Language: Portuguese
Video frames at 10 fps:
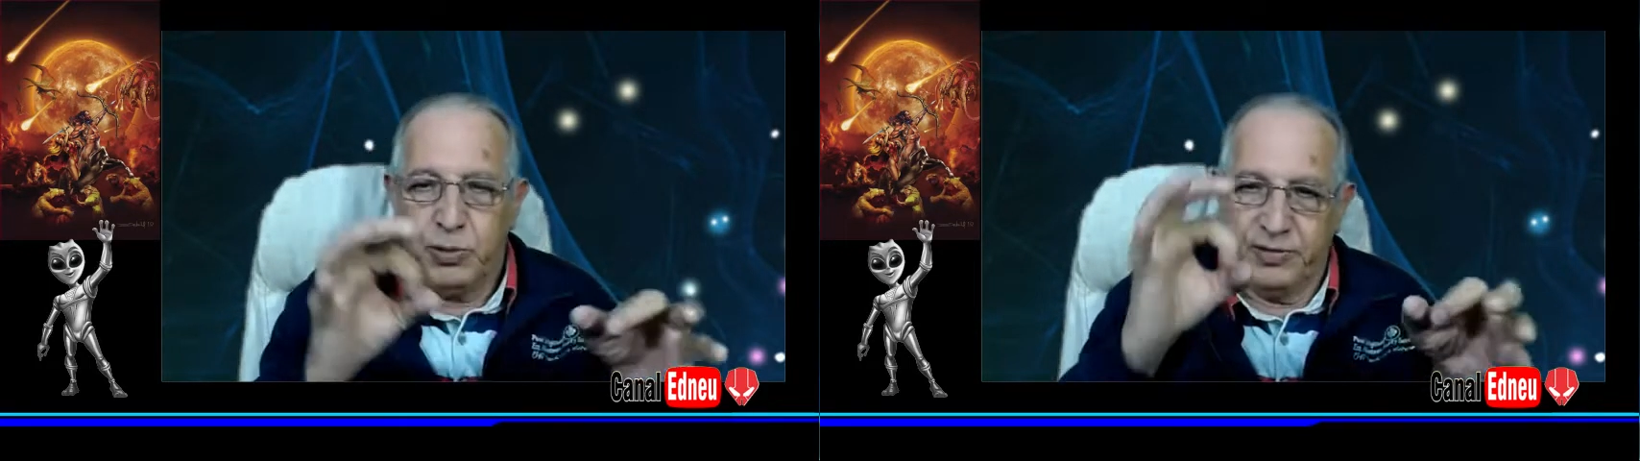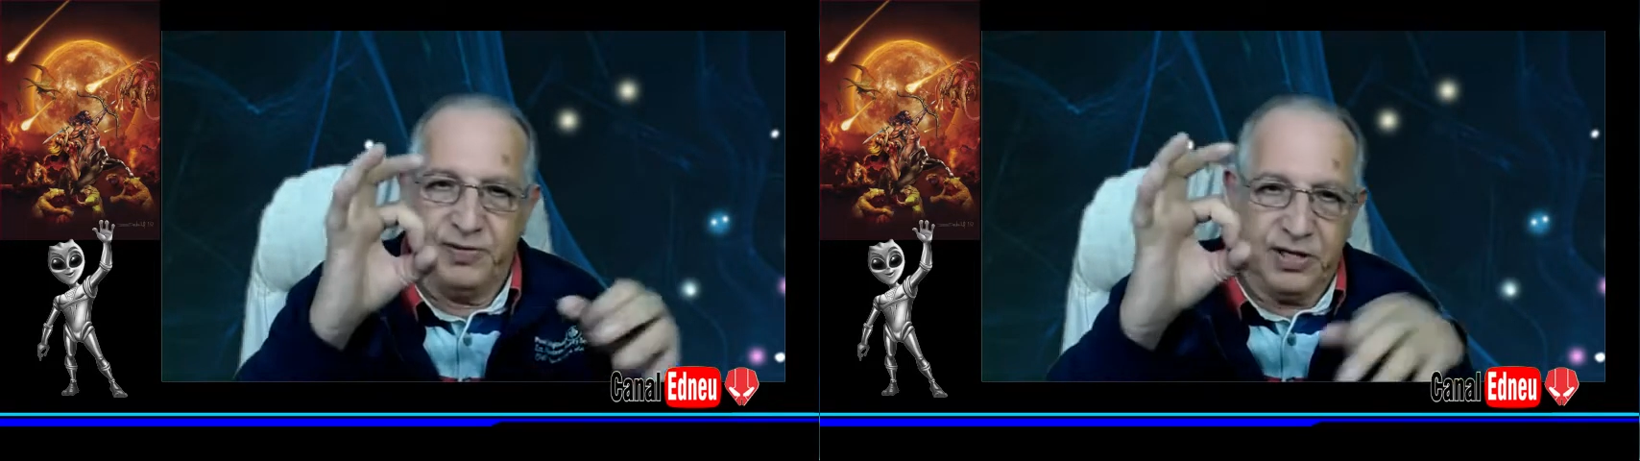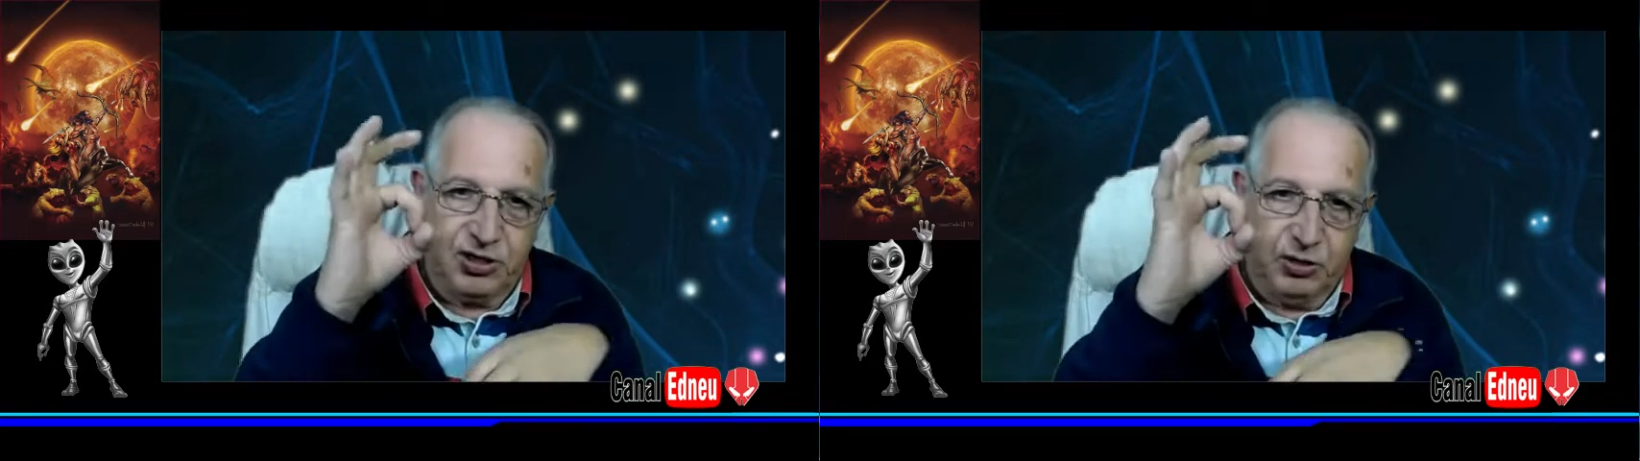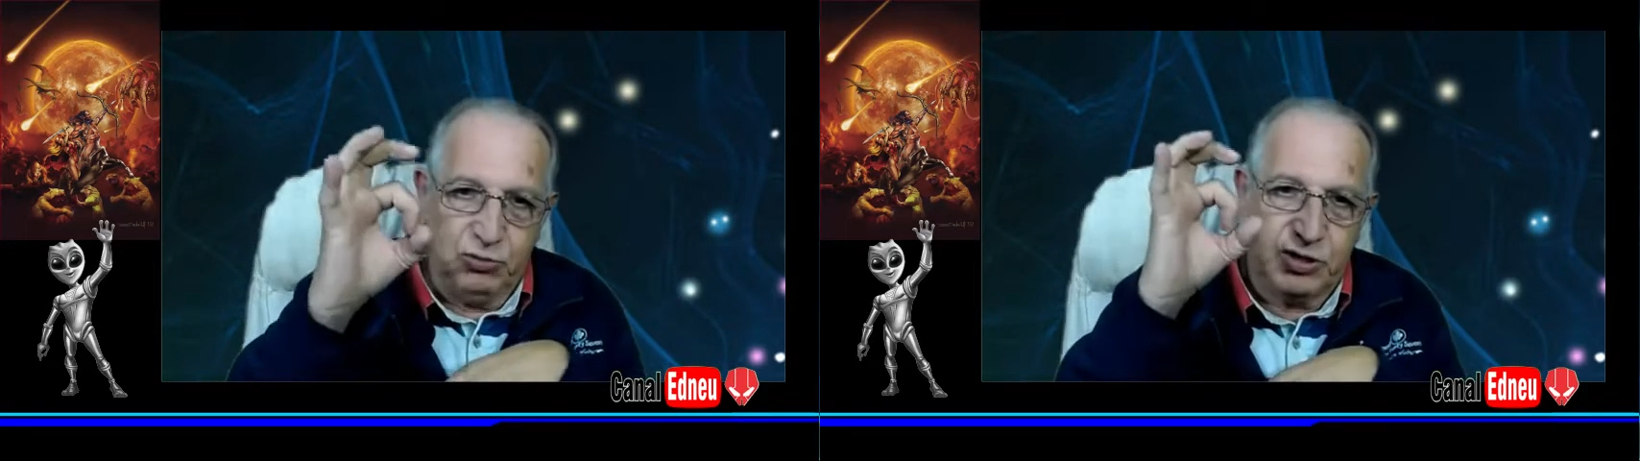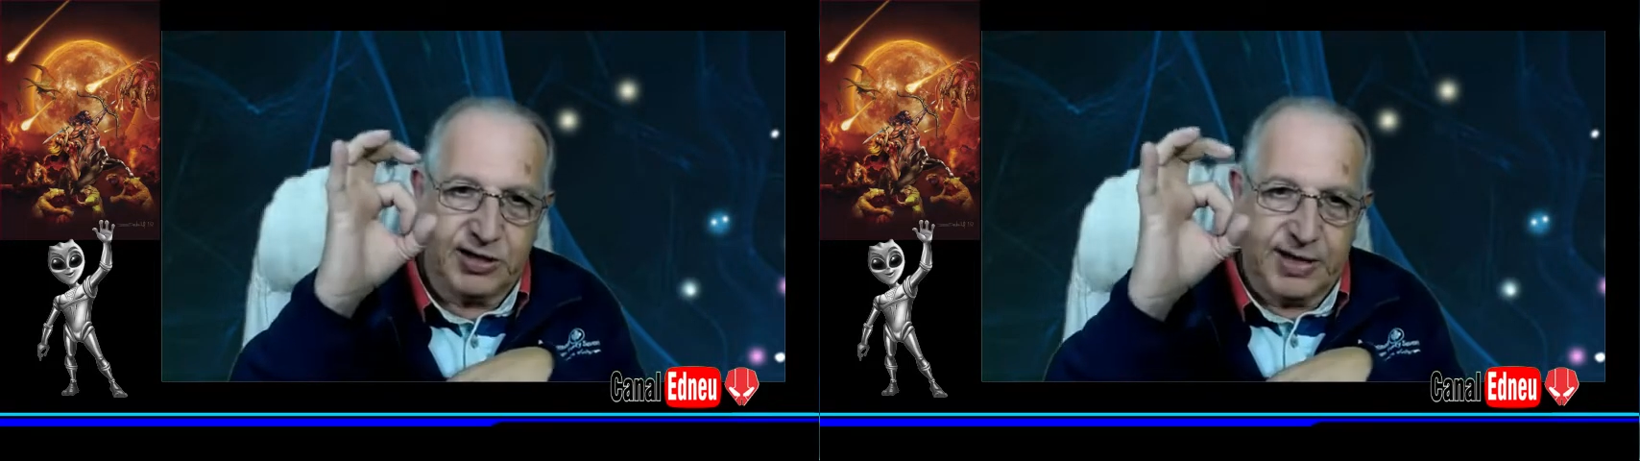pode ver que
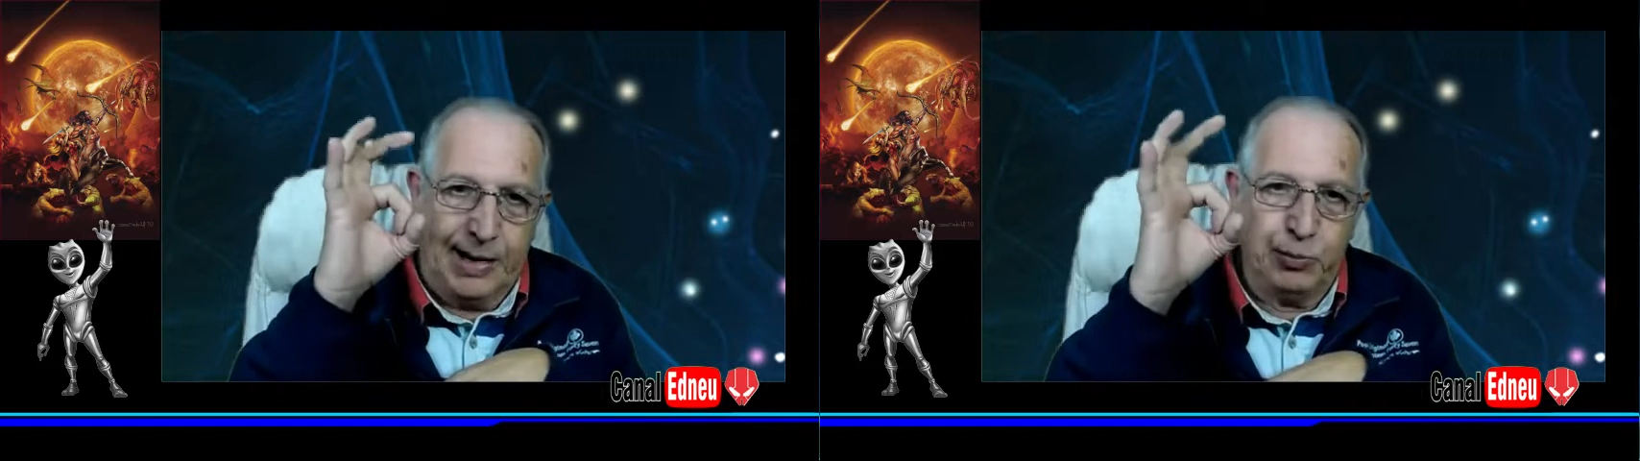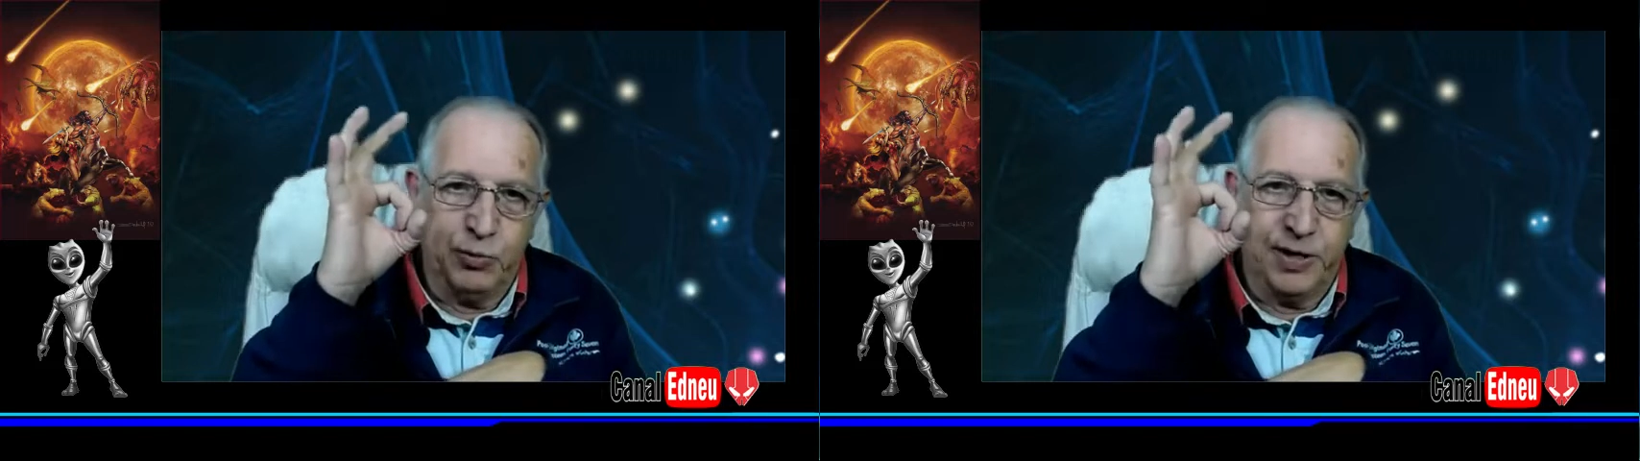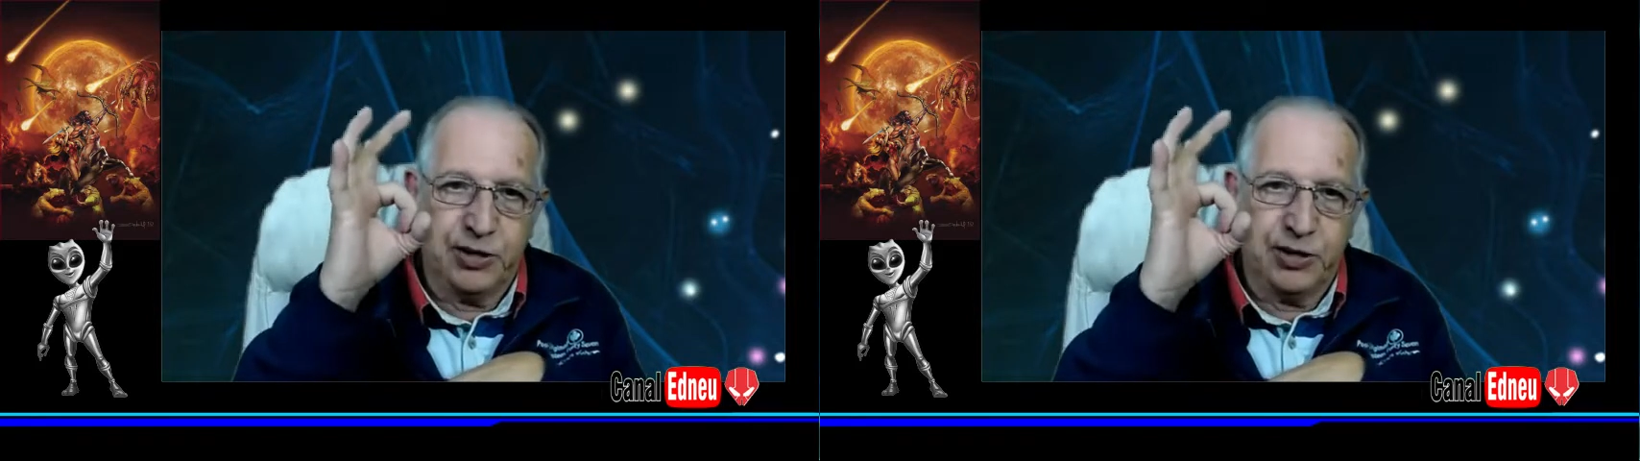são uns cabos